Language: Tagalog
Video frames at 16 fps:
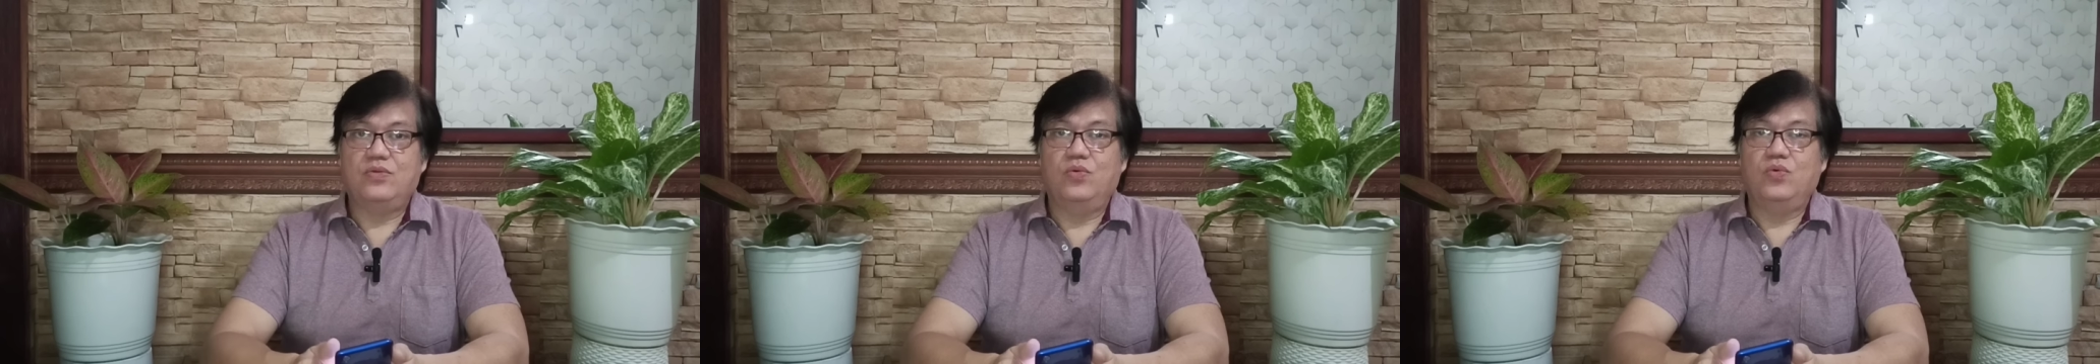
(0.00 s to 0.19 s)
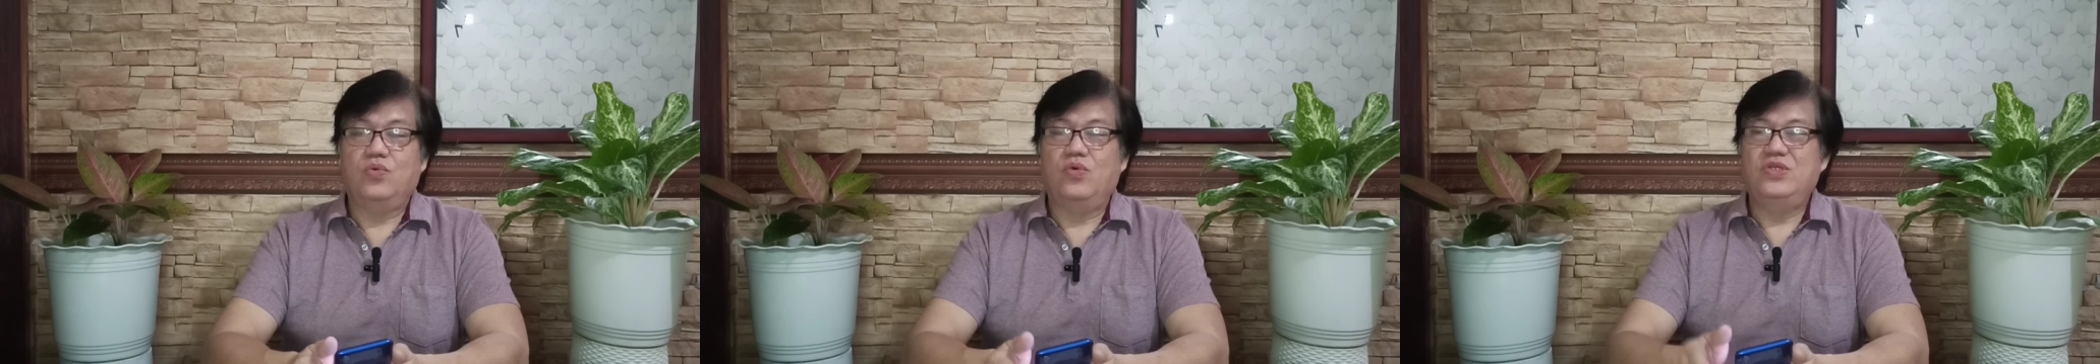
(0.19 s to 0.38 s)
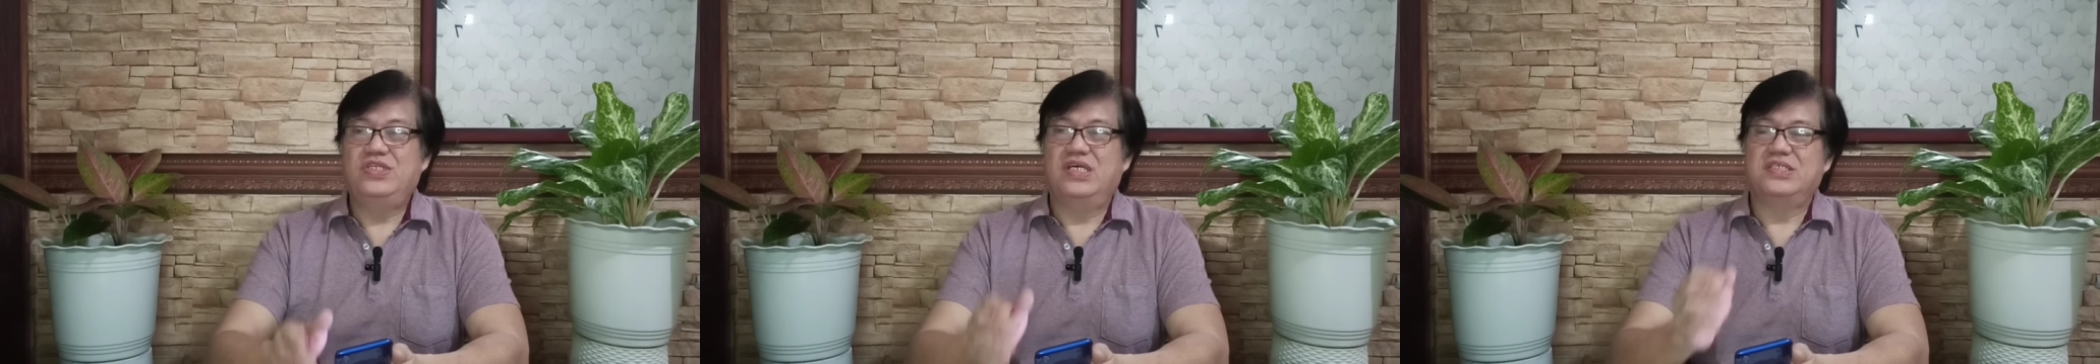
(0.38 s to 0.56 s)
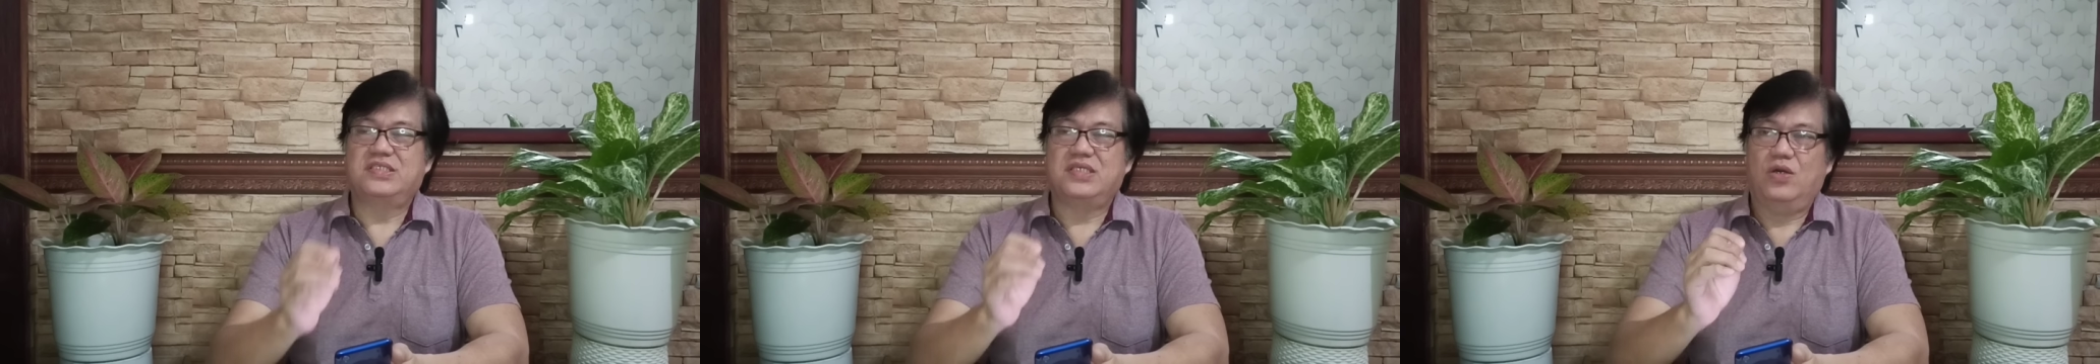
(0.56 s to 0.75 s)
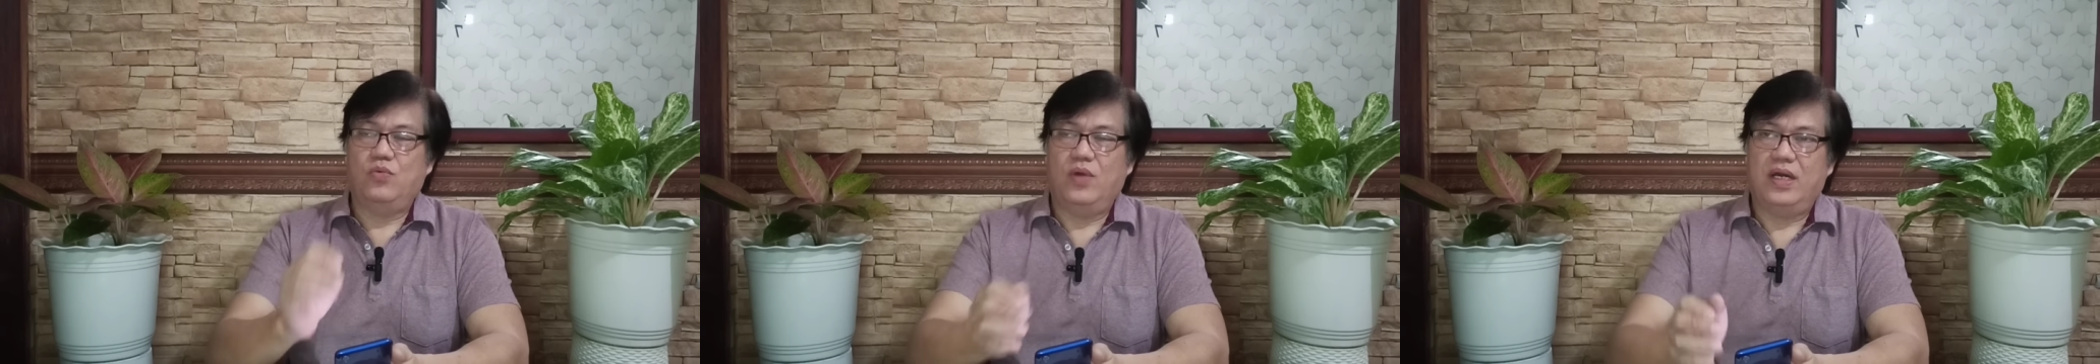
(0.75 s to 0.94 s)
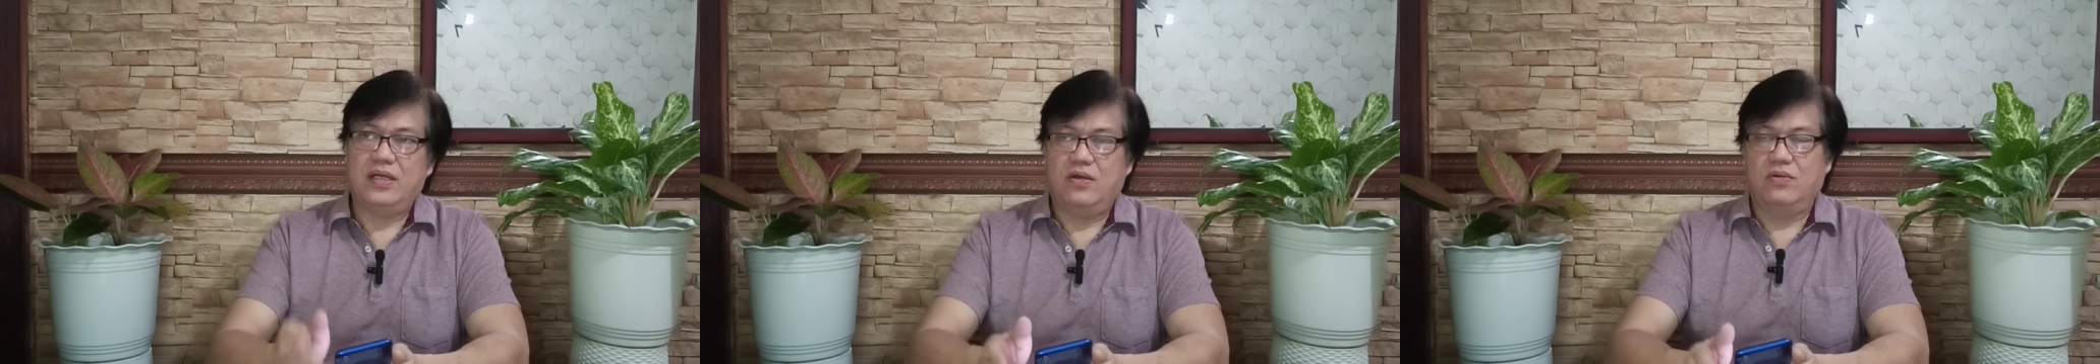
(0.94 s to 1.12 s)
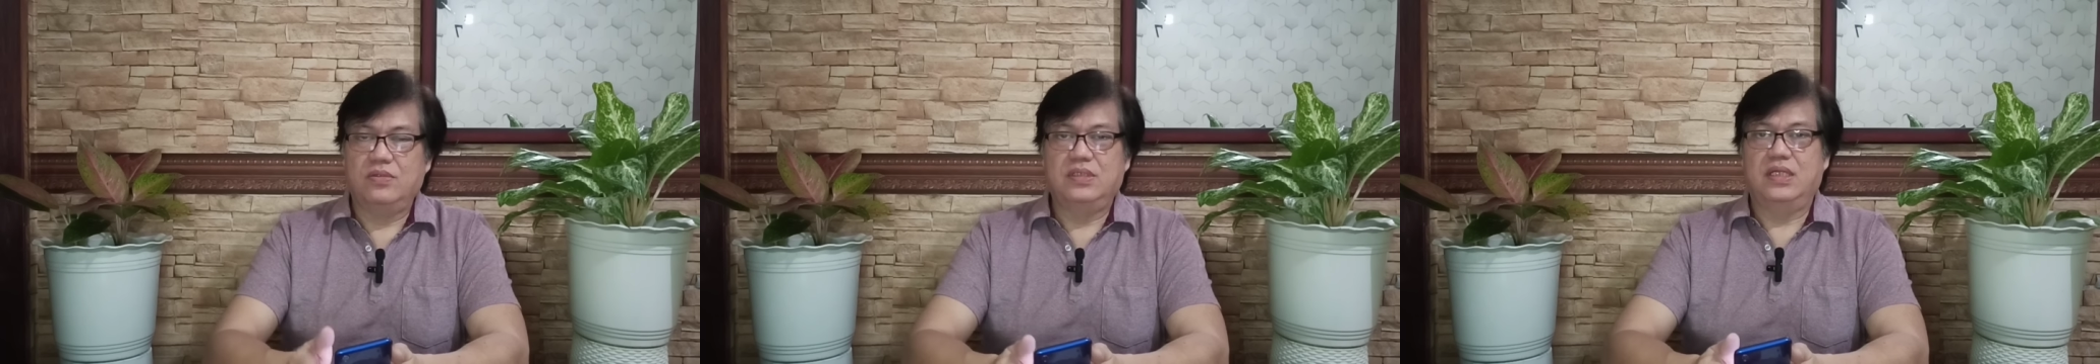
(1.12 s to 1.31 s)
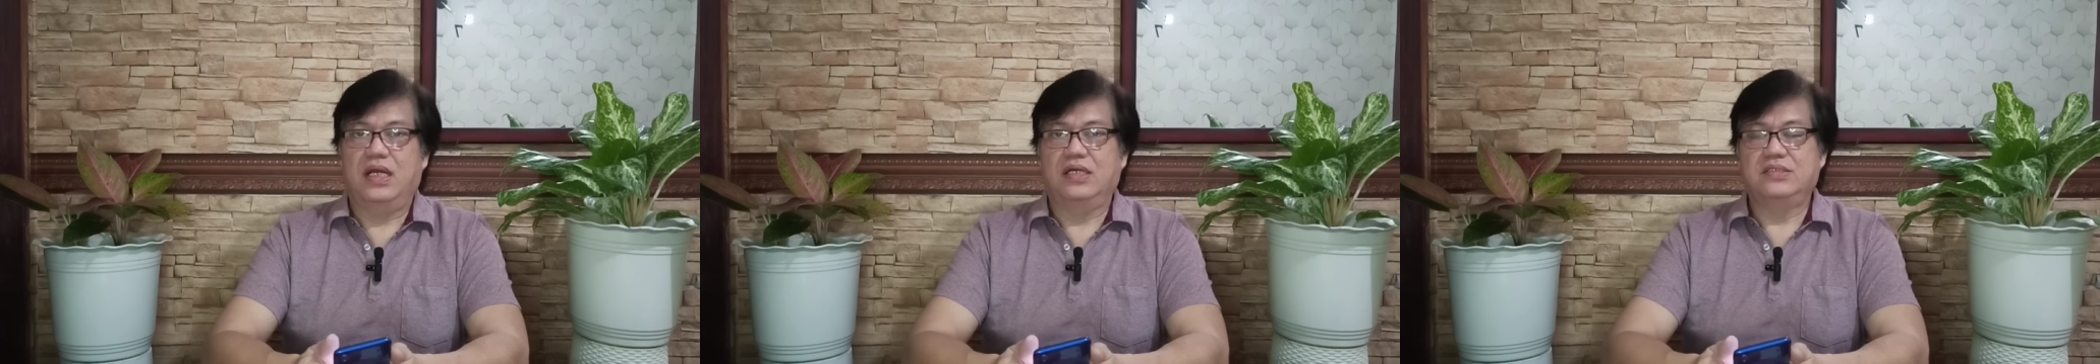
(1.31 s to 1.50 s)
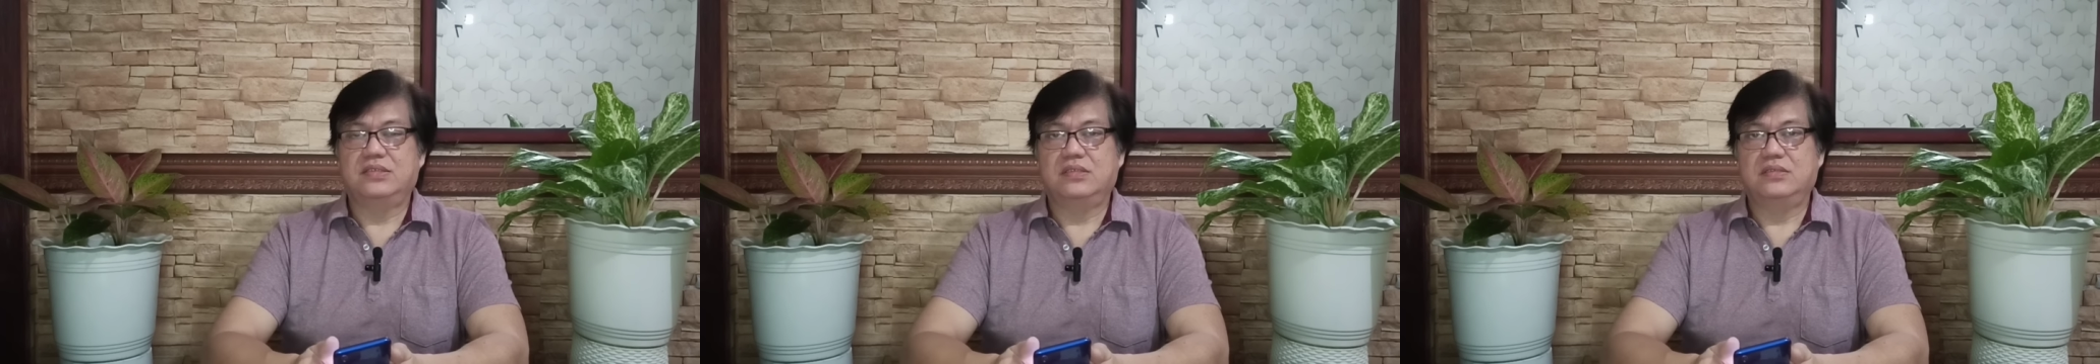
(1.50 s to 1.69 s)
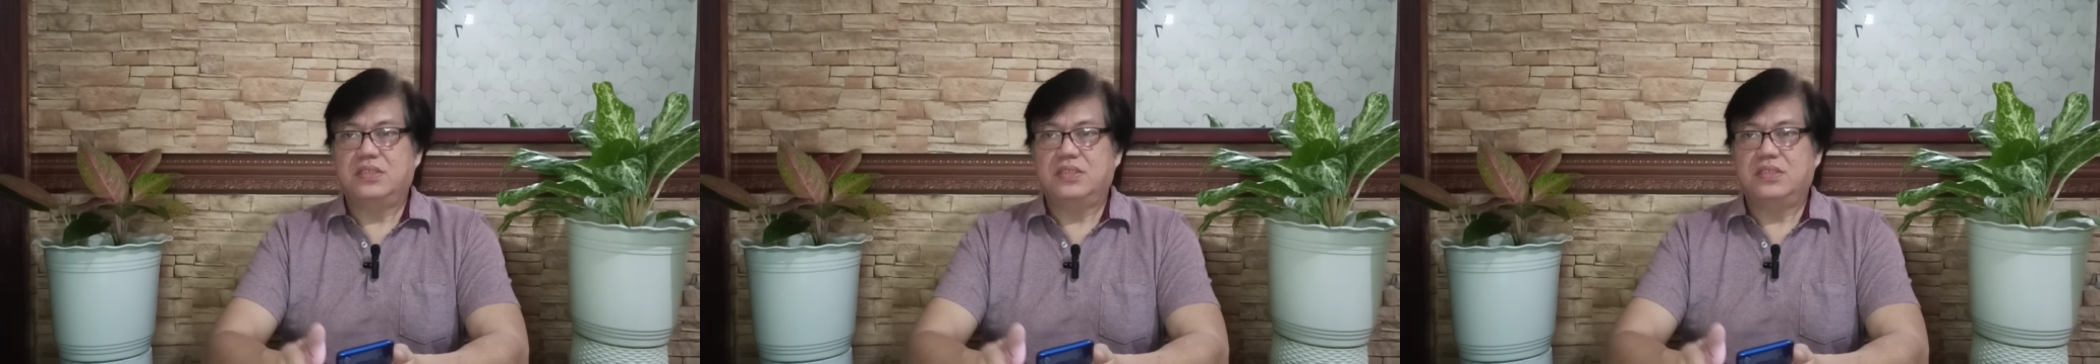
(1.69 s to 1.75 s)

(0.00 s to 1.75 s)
tungkol dyan sa war on drugs,